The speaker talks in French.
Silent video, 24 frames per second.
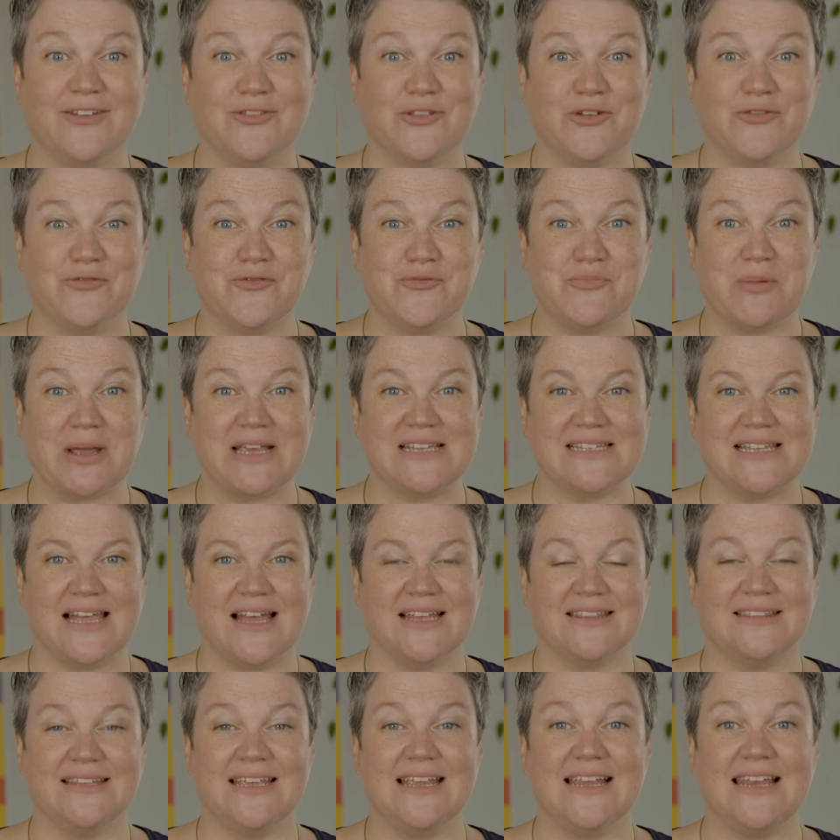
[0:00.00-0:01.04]
de vous
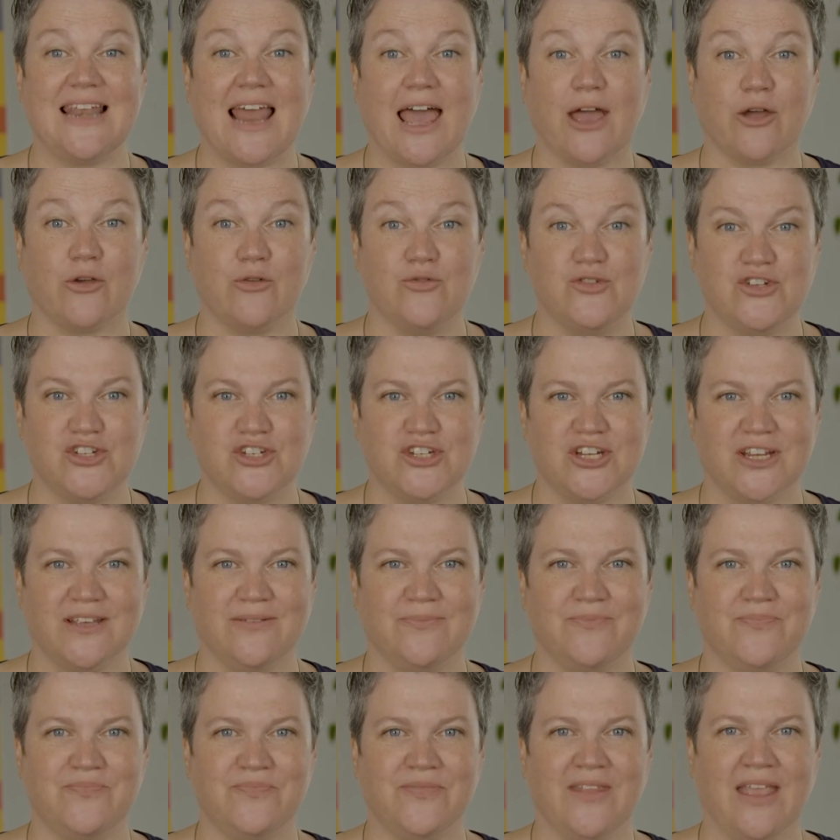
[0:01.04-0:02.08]
présenter La Ruchée,
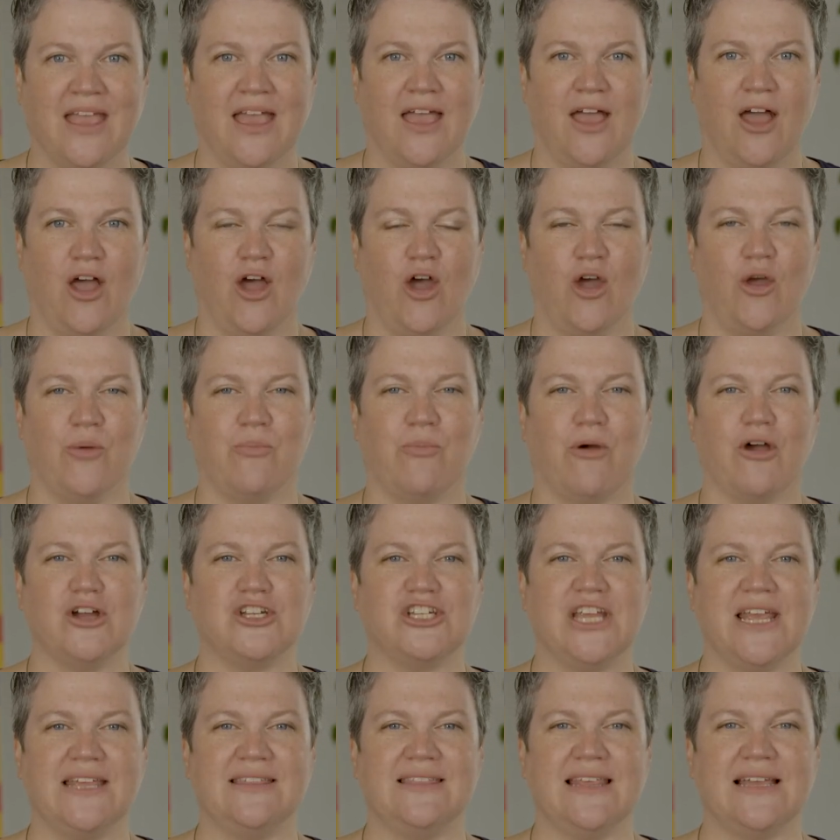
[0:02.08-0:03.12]
un
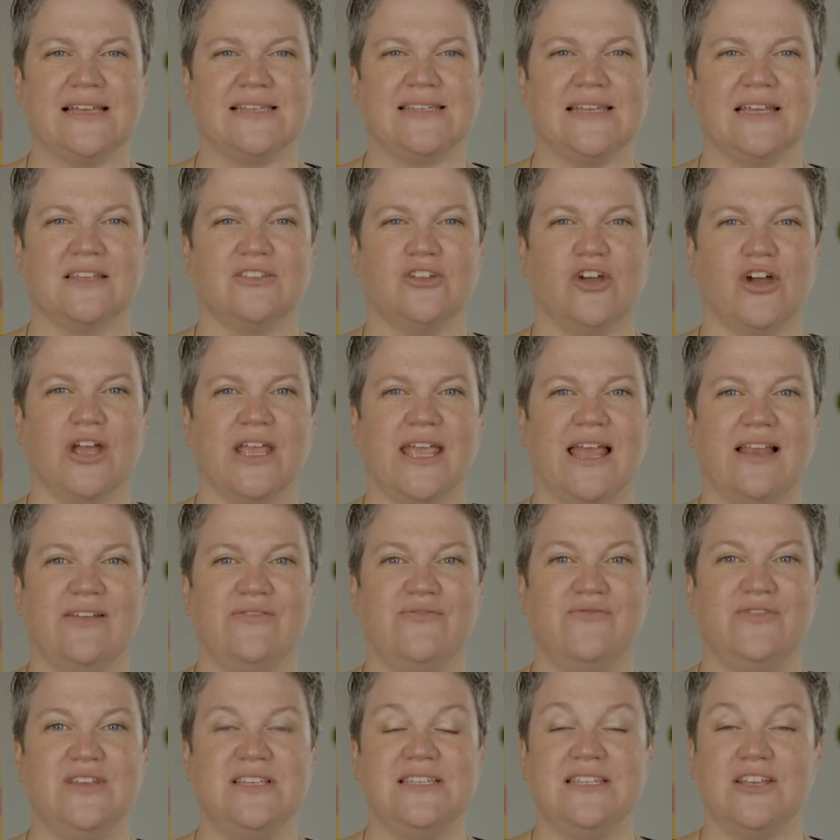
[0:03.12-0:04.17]
projet intersectoriel
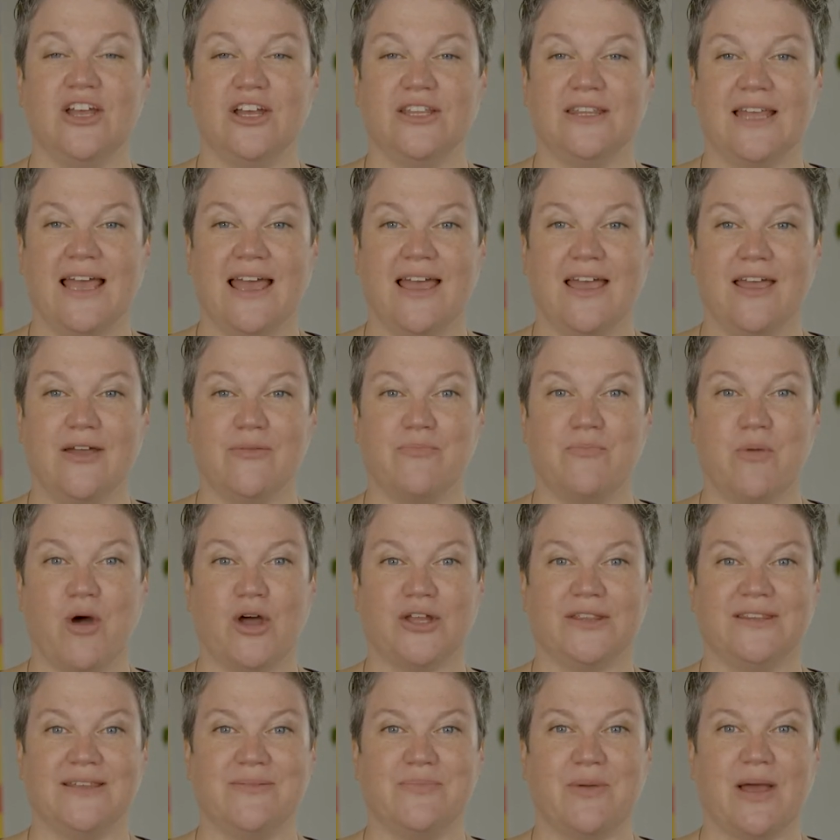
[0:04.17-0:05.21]
visionnaire
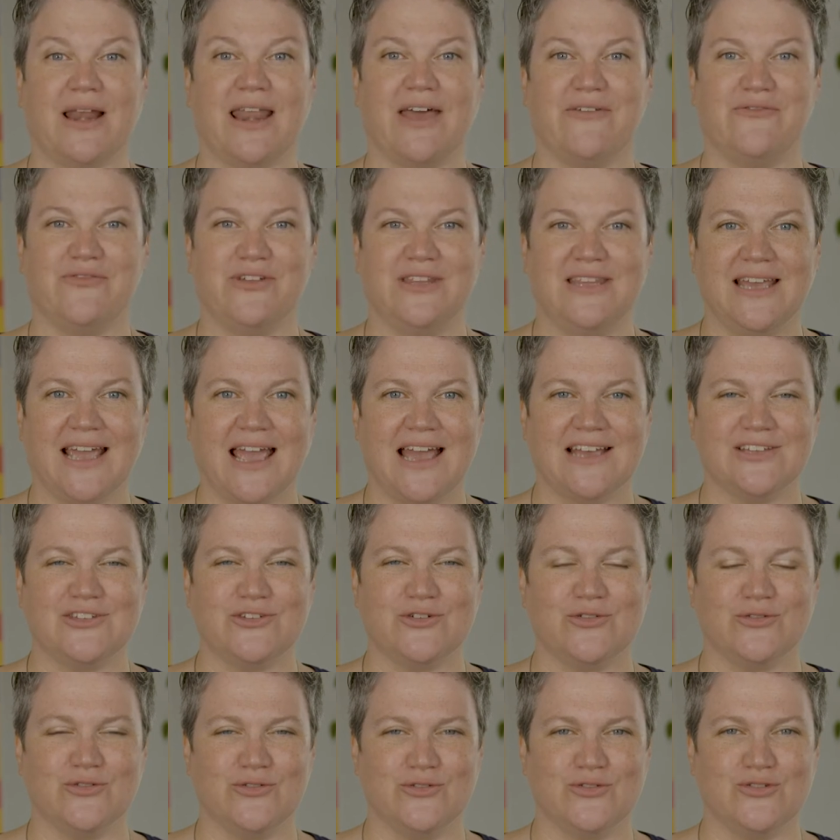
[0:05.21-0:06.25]
porté par la
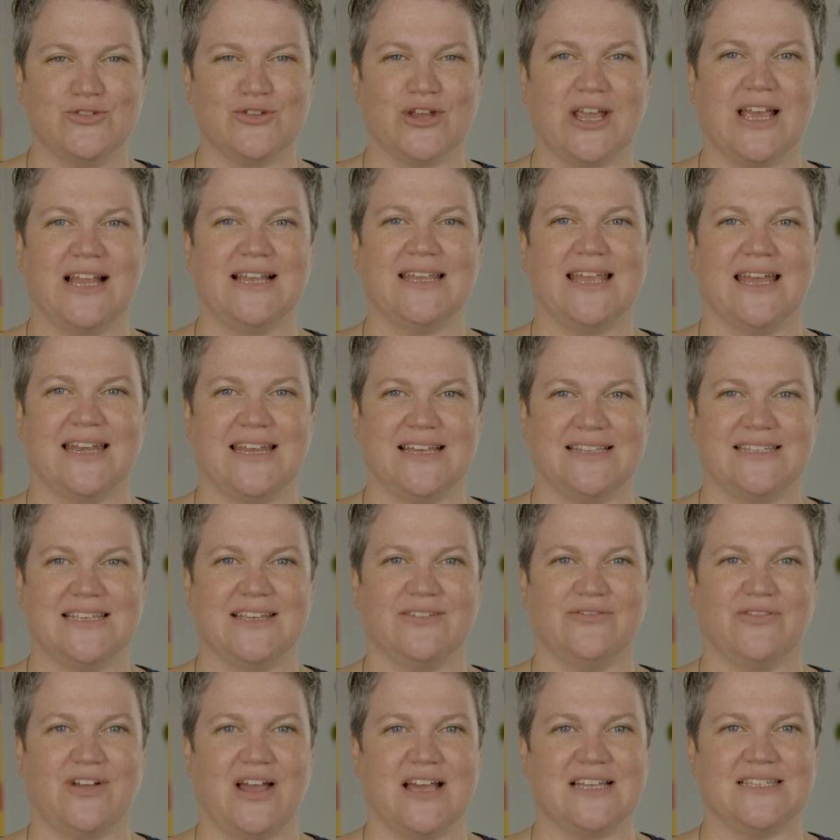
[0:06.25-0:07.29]
Fédération culturelle
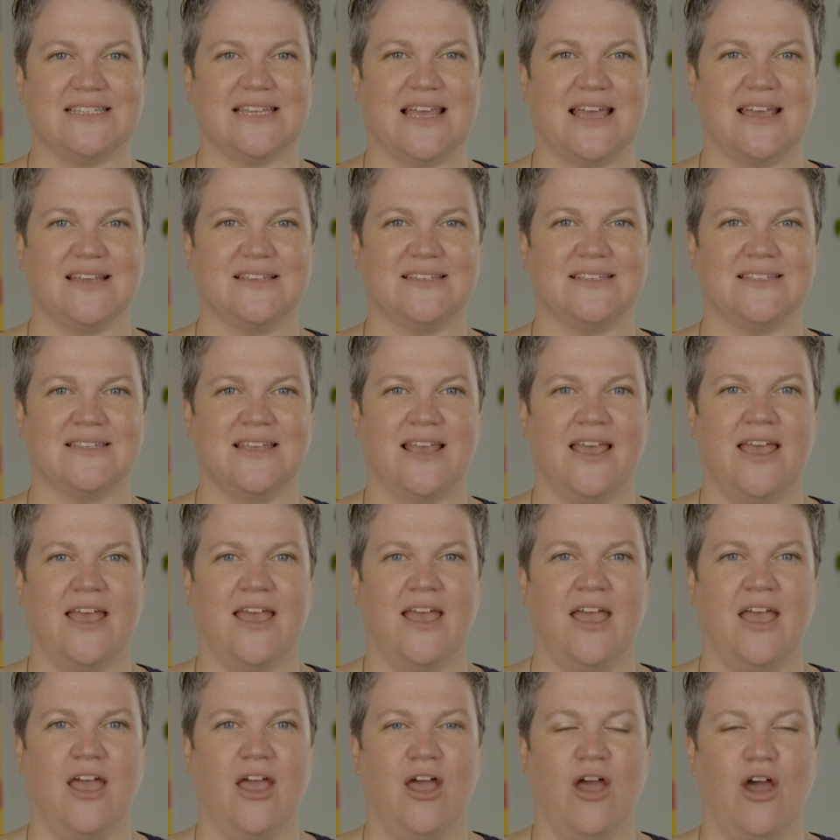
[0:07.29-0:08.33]
canadienne-française.
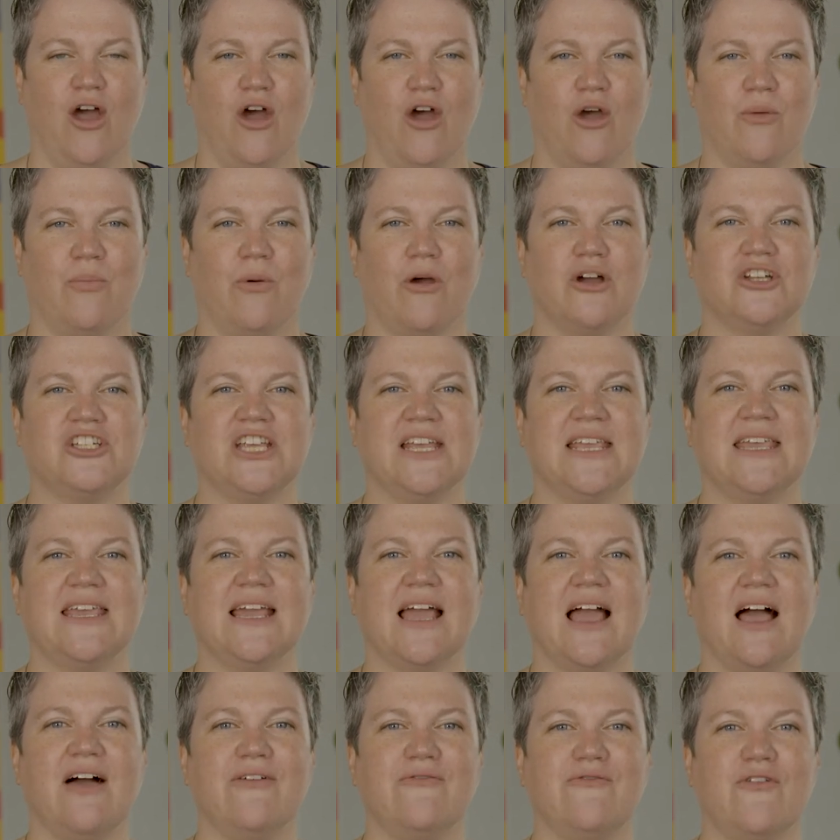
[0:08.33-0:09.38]
Un projet
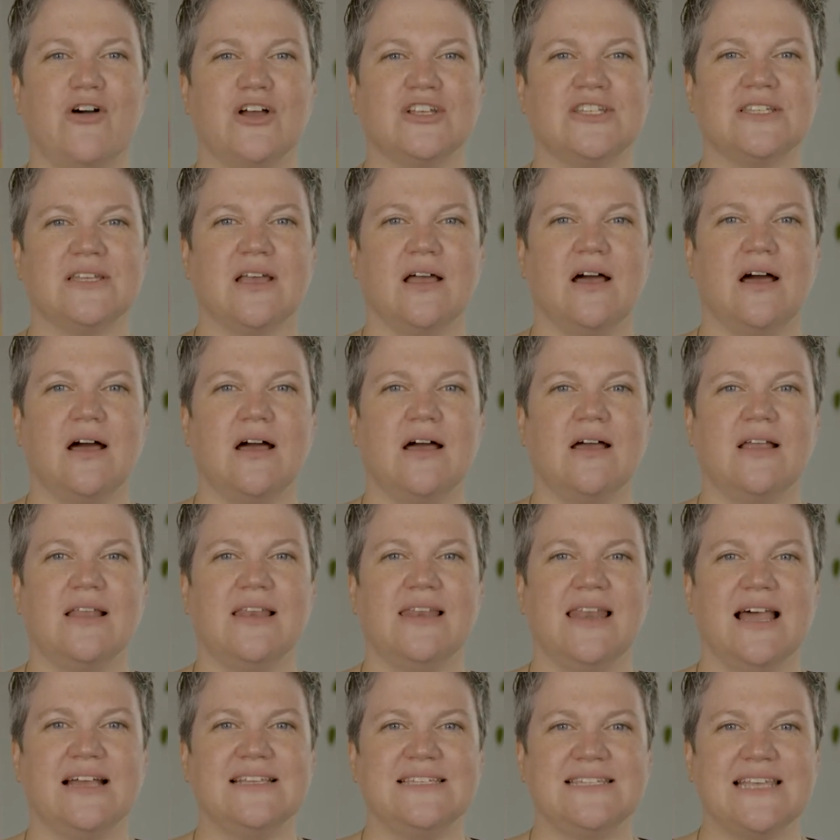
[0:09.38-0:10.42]
qui renforcera
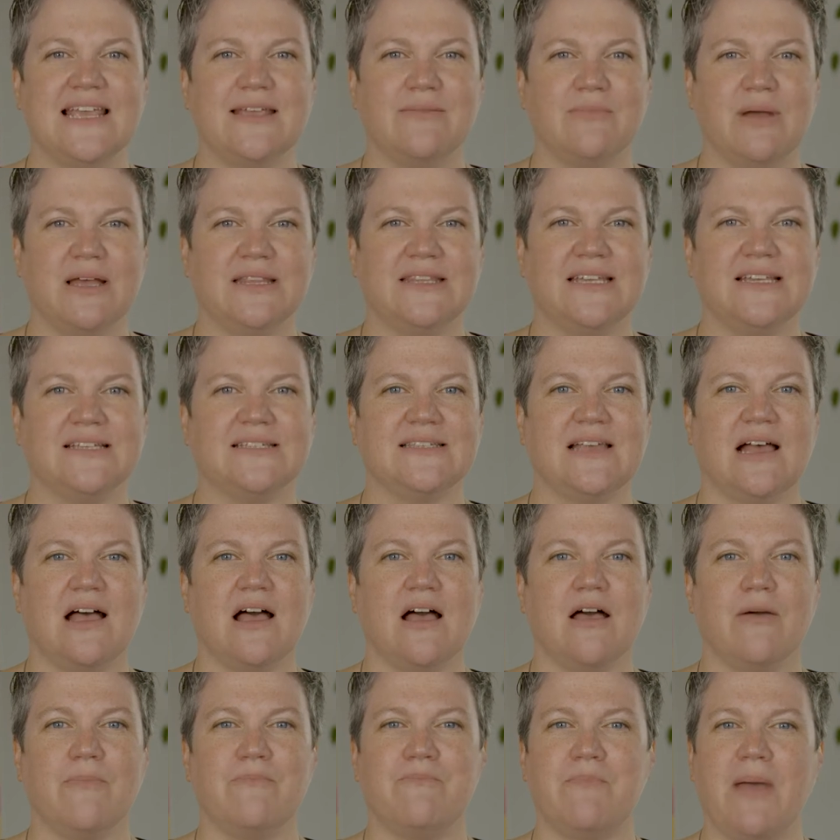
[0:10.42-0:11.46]
l'enseignement des
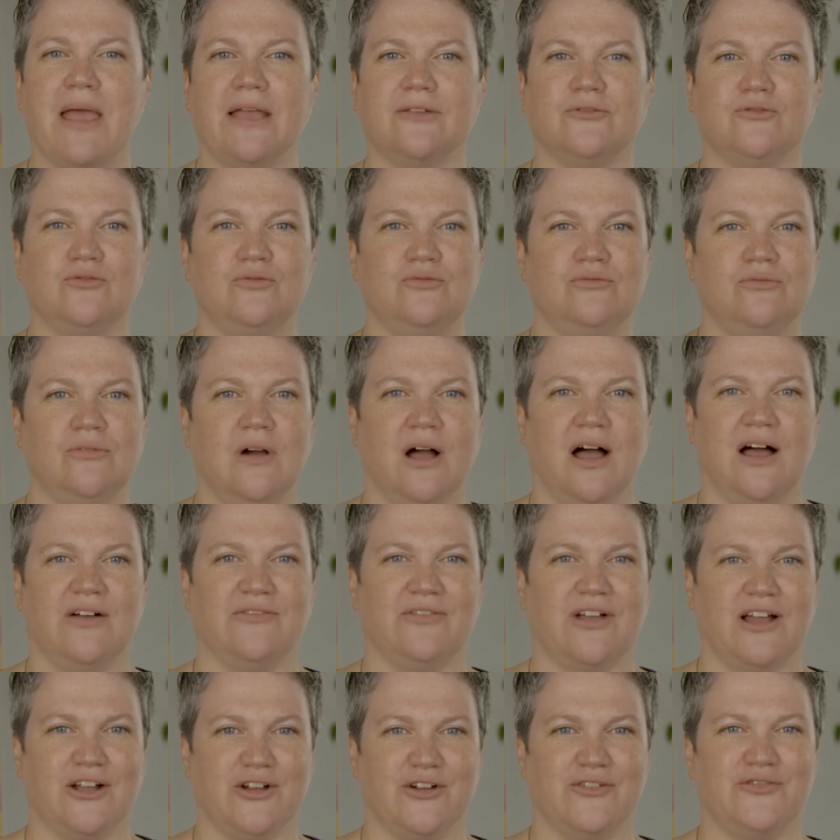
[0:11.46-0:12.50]
arts partout en
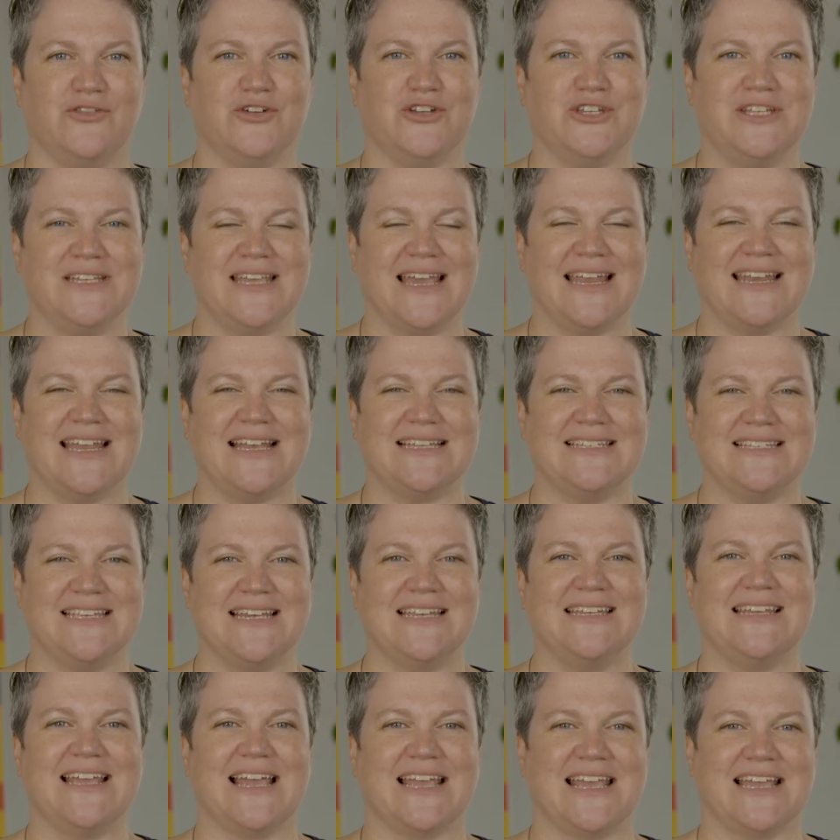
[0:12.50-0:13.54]
francophonie
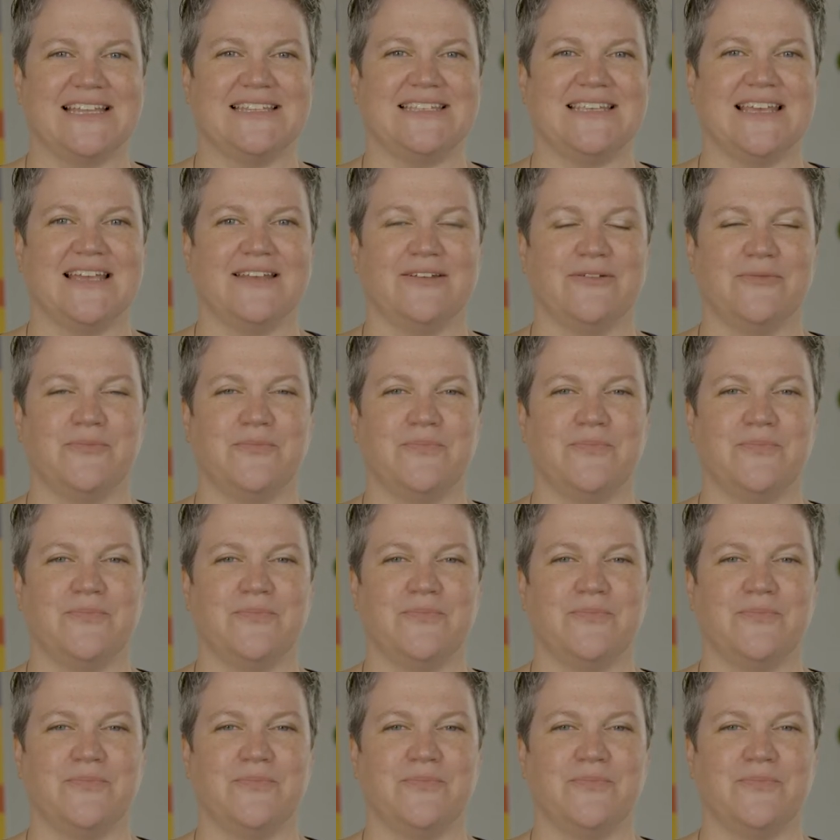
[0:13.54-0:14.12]
canadienne et acadienne.